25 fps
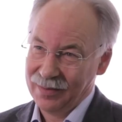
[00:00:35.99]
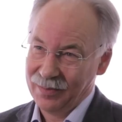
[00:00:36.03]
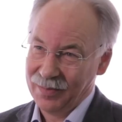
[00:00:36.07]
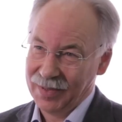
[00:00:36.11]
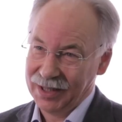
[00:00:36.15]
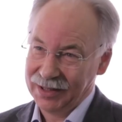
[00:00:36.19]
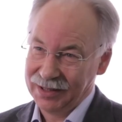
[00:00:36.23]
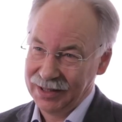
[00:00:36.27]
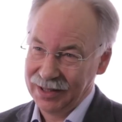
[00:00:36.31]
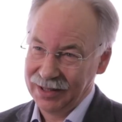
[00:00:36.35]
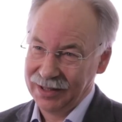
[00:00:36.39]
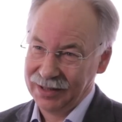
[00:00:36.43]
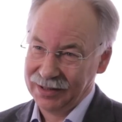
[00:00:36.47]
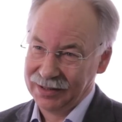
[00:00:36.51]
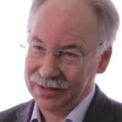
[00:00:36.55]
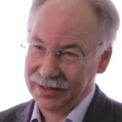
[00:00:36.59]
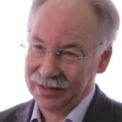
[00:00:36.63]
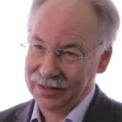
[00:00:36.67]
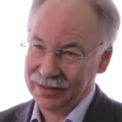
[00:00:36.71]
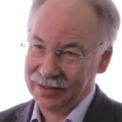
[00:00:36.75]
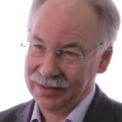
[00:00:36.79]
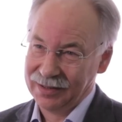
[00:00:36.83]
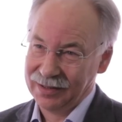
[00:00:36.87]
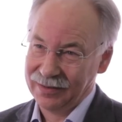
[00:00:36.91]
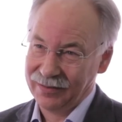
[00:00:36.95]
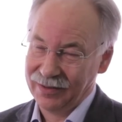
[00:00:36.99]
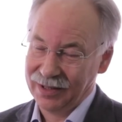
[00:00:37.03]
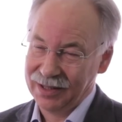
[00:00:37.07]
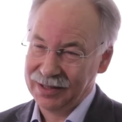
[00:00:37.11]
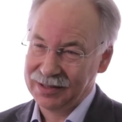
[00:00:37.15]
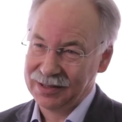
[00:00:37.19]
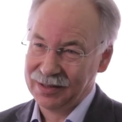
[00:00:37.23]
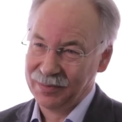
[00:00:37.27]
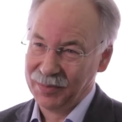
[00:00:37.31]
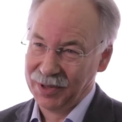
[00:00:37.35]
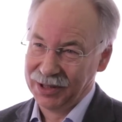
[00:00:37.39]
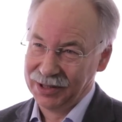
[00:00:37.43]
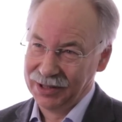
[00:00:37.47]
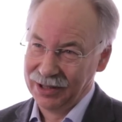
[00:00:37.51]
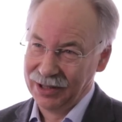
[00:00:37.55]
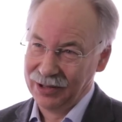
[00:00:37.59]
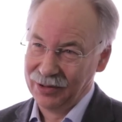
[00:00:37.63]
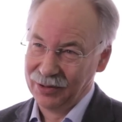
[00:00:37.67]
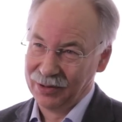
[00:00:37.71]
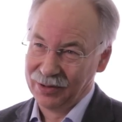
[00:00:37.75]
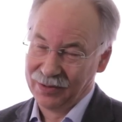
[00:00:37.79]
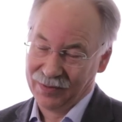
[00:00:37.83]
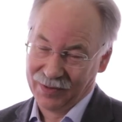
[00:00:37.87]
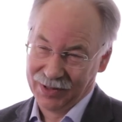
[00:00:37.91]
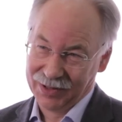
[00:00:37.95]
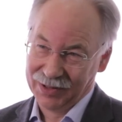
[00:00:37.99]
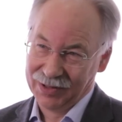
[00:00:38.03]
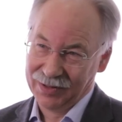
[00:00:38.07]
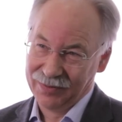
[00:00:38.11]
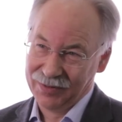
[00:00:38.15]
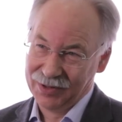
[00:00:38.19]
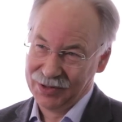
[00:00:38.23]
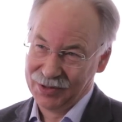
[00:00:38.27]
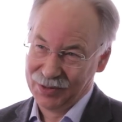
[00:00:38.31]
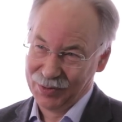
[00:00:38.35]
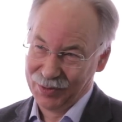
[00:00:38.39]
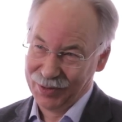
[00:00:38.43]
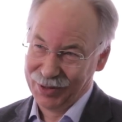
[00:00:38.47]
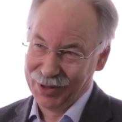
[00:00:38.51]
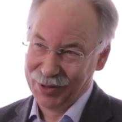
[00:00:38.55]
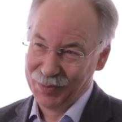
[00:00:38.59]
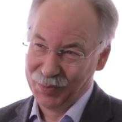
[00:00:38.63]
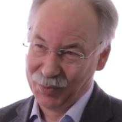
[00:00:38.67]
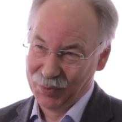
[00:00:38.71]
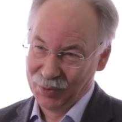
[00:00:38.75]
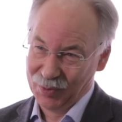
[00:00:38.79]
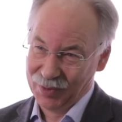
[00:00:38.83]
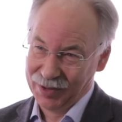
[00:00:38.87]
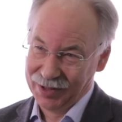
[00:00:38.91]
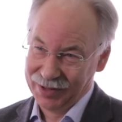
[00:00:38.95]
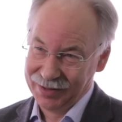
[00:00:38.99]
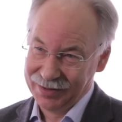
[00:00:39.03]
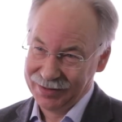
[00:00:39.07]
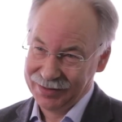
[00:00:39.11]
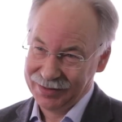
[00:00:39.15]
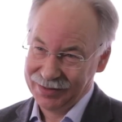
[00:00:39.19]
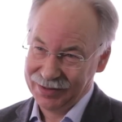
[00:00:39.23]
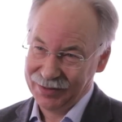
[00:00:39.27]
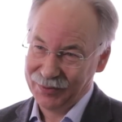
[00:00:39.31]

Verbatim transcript: Модель эта является моделью квантовой теории поля